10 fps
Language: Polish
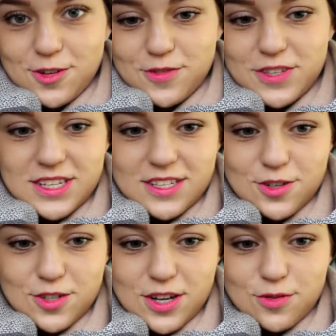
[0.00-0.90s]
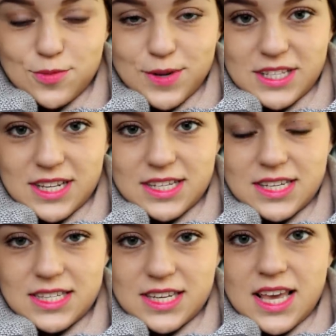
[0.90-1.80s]
Oczywiście jest godzina
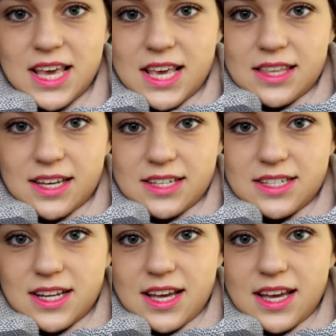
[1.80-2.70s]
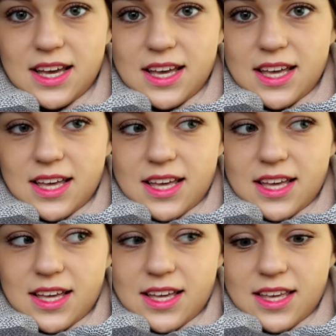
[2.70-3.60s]
8.40, także
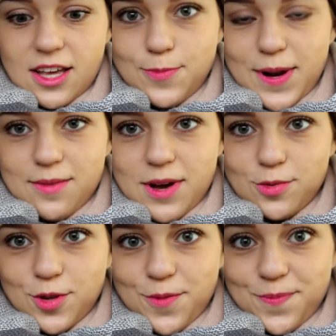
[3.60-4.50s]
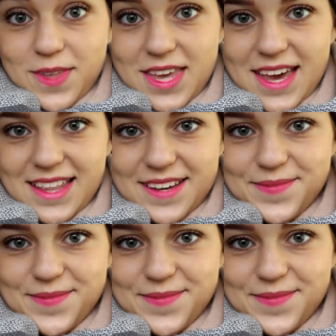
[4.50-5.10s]
ja odpalam auto i jadę.